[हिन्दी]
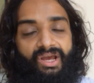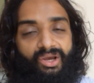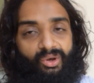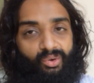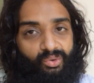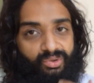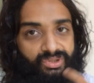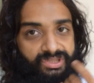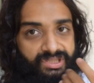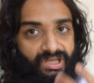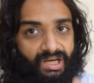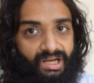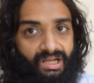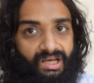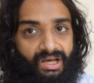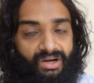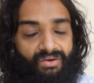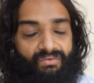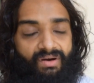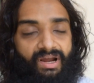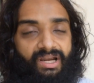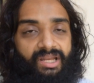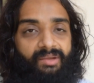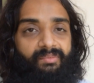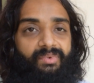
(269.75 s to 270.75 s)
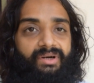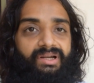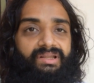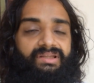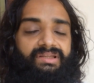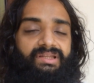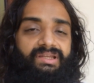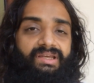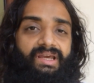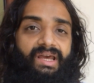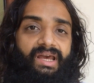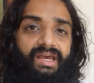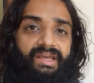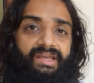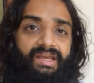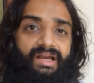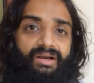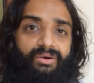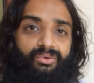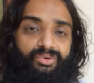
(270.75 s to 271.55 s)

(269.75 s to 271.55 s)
कुंजल करवानी पड़ती है या